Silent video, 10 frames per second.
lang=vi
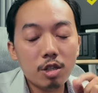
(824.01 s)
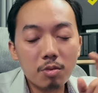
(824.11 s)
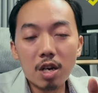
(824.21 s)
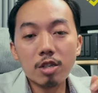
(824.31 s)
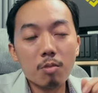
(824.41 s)

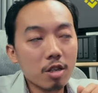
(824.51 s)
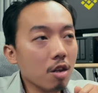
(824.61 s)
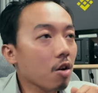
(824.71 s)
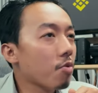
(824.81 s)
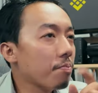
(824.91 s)
những cái chừng mà
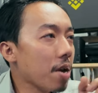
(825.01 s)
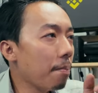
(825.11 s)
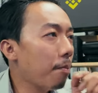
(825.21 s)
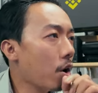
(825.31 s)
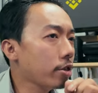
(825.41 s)
ít cầu biết
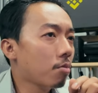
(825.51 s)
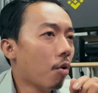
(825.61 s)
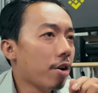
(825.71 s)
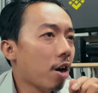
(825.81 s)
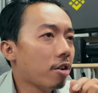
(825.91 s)
bẹp bon chừng
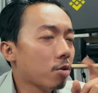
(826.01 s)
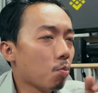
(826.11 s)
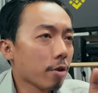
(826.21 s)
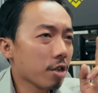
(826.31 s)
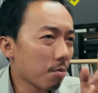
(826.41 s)
mùi nào
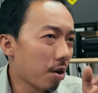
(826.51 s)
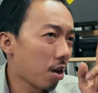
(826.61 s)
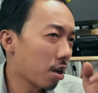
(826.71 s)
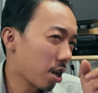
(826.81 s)
chừng mà tiếng thở